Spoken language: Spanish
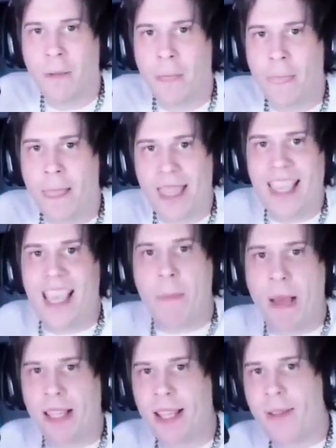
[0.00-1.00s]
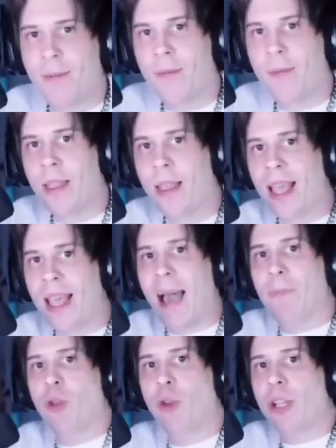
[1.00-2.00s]
¿Y qué pasa?
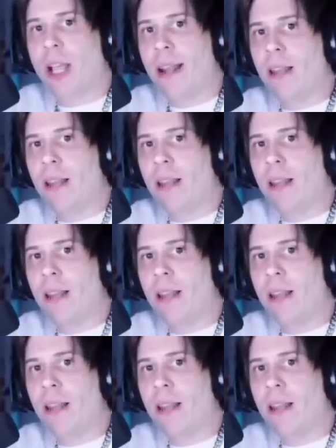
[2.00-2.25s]
Abduzcan.